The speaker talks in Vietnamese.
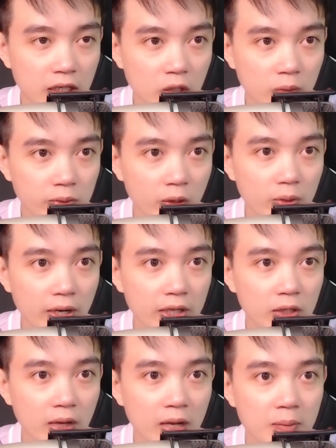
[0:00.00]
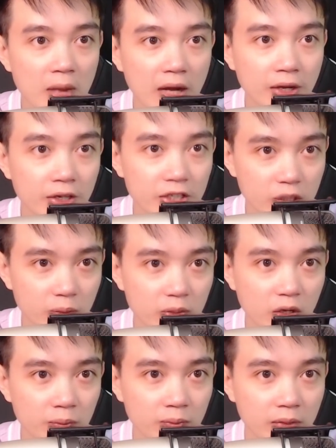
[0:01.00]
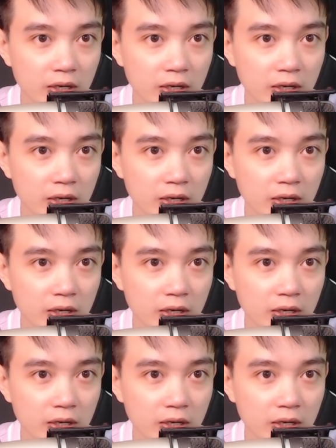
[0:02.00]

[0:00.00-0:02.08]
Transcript: cũng đủ để cho cả ba người sống chung.